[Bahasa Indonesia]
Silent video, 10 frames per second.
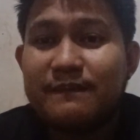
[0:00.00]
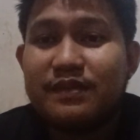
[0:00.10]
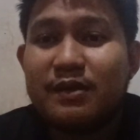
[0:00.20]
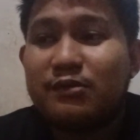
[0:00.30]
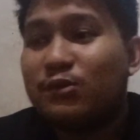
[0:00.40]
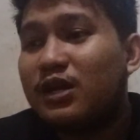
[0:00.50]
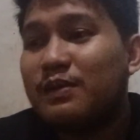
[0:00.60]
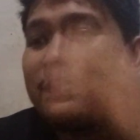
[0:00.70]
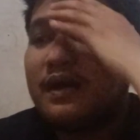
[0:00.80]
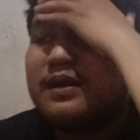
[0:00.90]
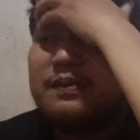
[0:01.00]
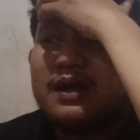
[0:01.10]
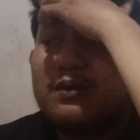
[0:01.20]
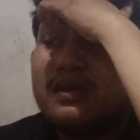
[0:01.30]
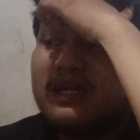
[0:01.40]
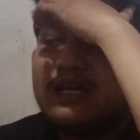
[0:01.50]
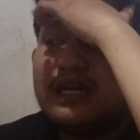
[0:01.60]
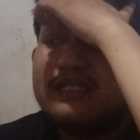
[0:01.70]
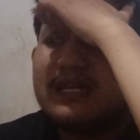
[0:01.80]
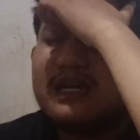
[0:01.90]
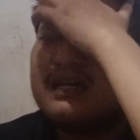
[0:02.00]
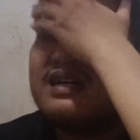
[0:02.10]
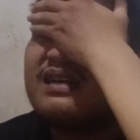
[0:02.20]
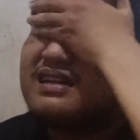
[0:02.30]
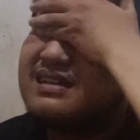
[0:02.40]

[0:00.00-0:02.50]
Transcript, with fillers: aku tuh kada apa kada bang kawan nih eh, asa